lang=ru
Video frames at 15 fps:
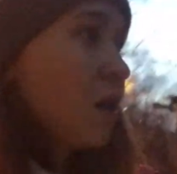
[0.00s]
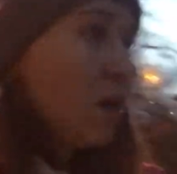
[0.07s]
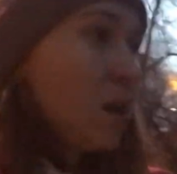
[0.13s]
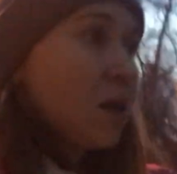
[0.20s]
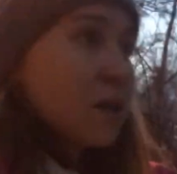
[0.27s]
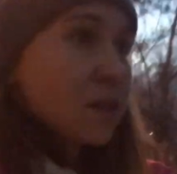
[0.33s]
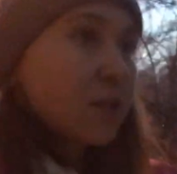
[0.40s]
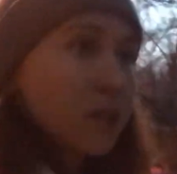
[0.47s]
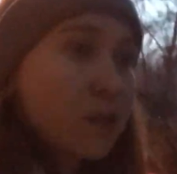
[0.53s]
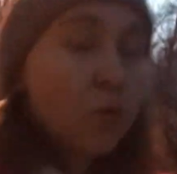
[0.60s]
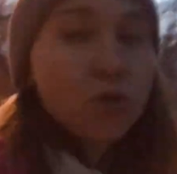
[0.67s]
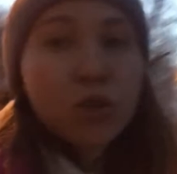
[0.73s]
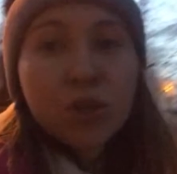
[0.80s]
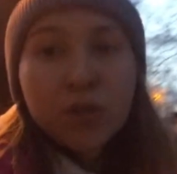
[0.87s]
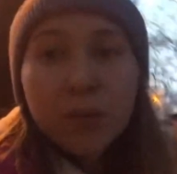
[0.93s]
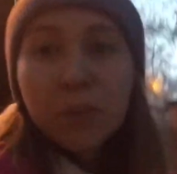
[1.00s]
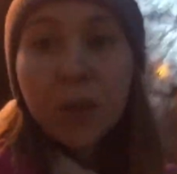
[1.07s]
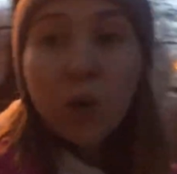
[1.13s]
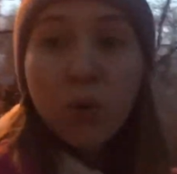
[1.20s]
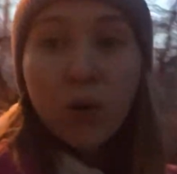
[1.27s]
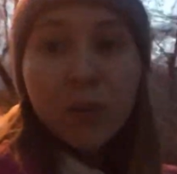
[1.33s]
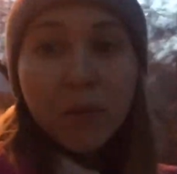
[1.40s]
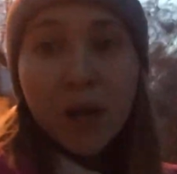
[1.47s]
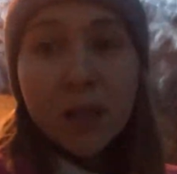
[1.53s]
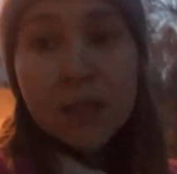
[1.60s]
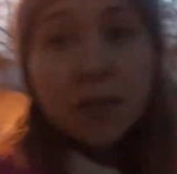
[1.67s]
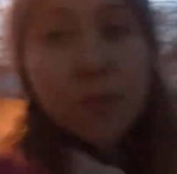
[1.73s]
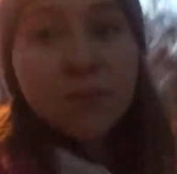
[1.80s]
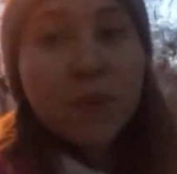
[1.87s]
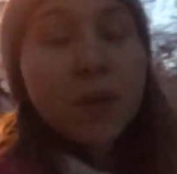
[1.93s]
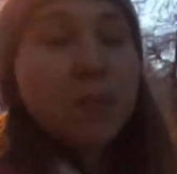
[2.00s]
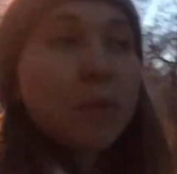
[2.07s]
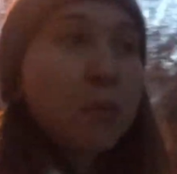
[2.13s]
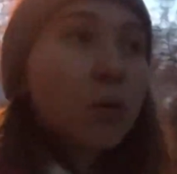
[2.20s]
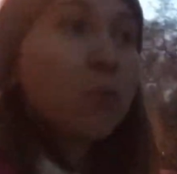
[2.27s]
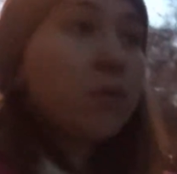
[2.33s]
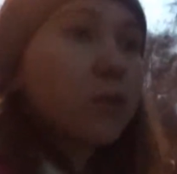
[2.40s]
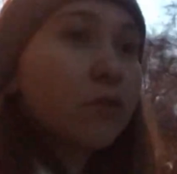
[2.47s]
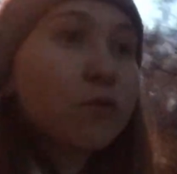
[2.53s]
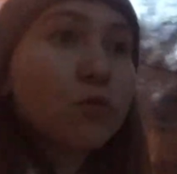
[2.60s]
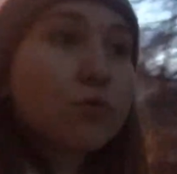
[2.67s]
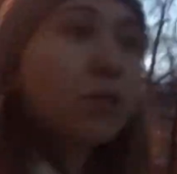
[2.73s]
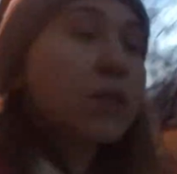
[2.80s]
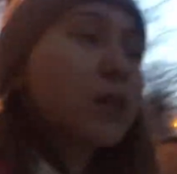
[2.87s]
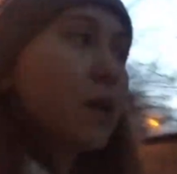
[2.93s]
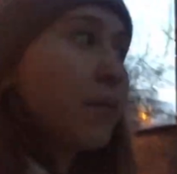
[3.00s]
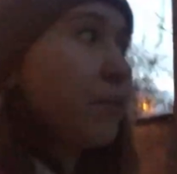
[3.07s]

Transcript: Кстати, очень неплохое мясо, мне попробовала вкусное.